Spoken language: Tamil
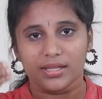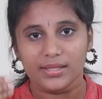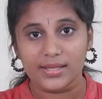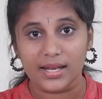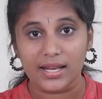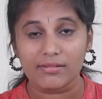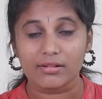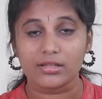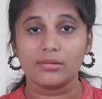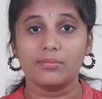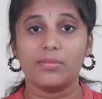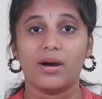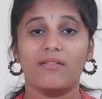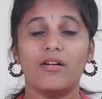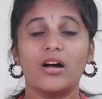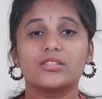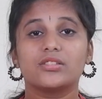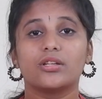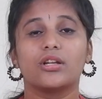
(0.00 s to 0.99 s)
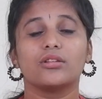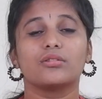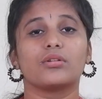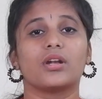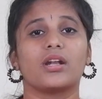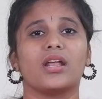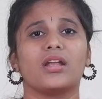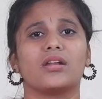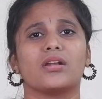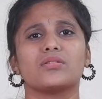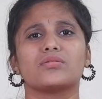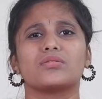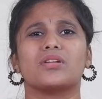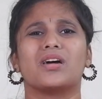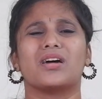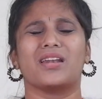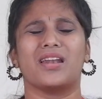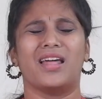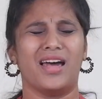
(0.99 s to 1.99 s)
இதுல வந்து பவா எல்லாம் என்ன
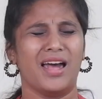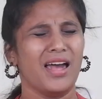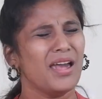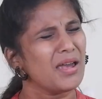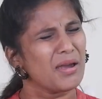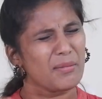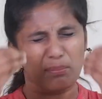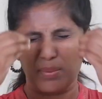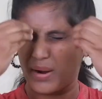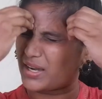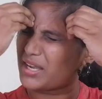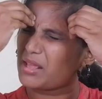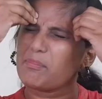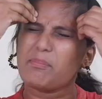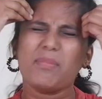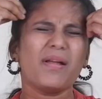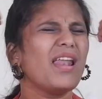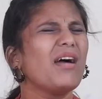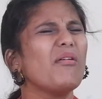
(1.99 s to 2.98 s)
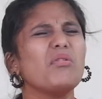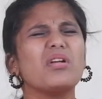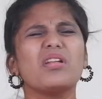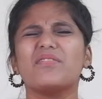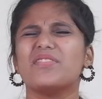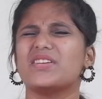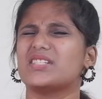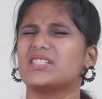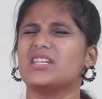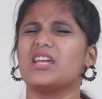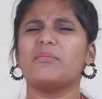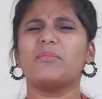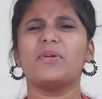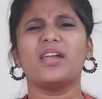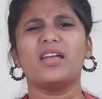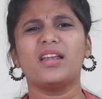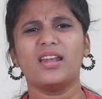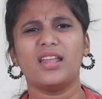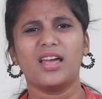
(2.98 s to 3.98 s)
சொன்னார்னா படிப்பெல்லாம் ஒரு
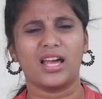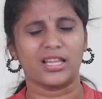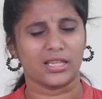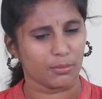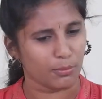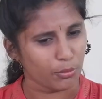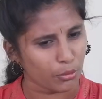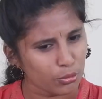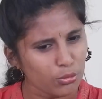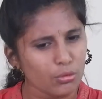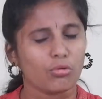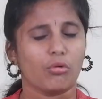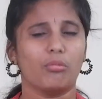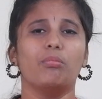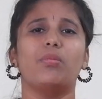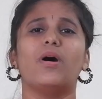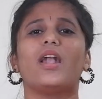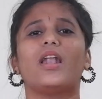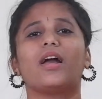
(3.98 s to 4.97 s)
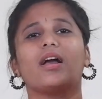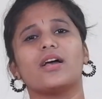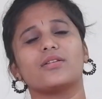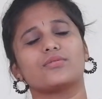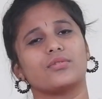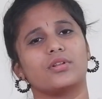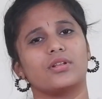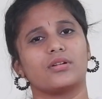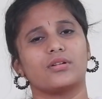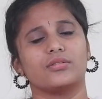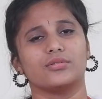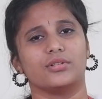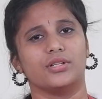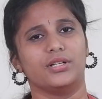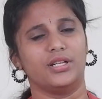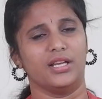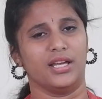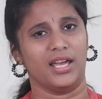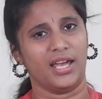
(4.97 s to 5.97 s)
விஷயமே இல்லை அந்த பொண்ணு ரொம்ப அழகா அழகா சொல்லியிருக்குன்னு
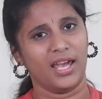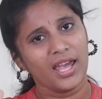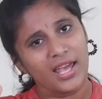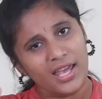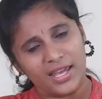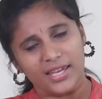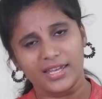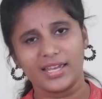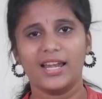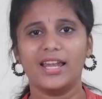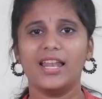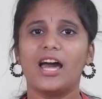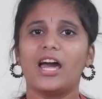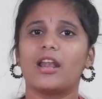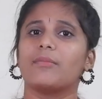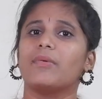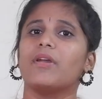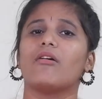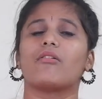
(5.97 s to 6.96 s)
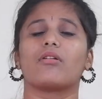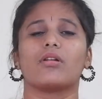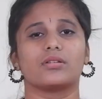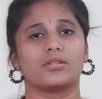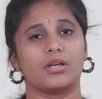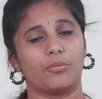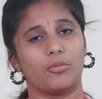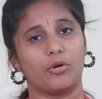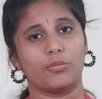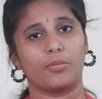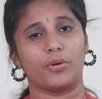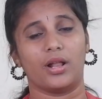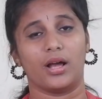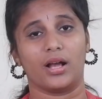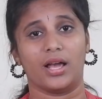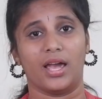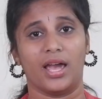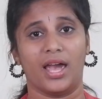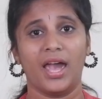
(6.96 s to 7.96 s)
சொல்லிட்டு எல்லாருமே அவங்களுக்கு சப்போர்ட்
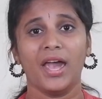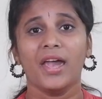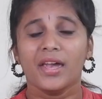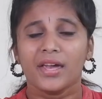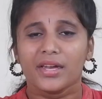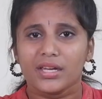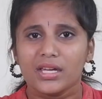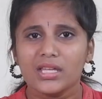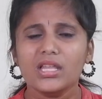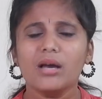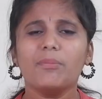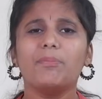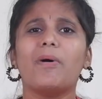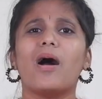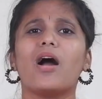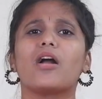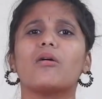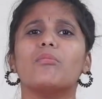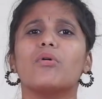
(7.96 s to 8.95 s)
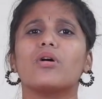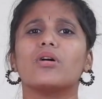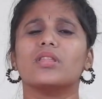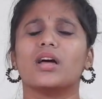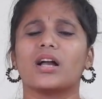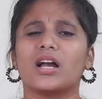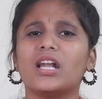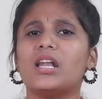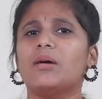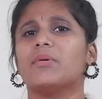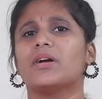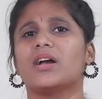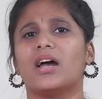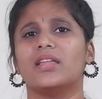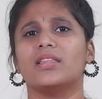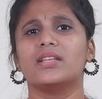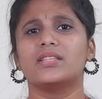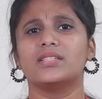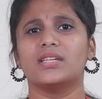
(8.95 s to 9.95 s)
பண்ணாங்க இதை பார்க்கும்போது தாங்க நமக்கு
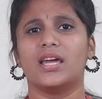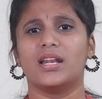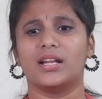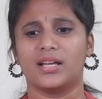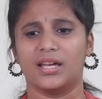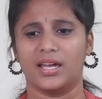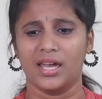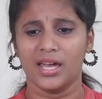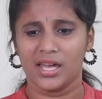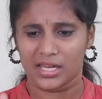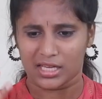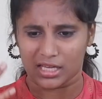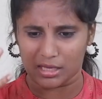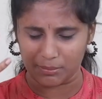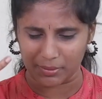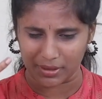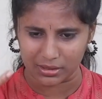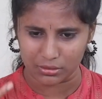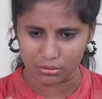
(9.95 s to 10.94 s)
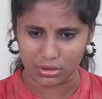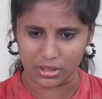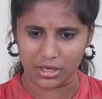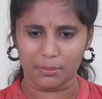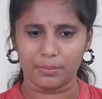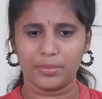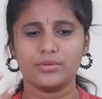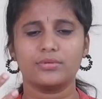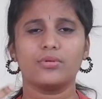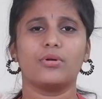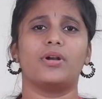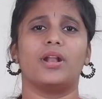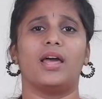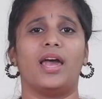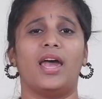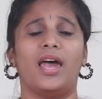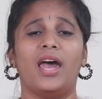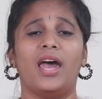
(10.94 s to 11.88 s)
அதிர்ச்சியாக இருக்குது இப்போ இந்த ஒரு எபிசோட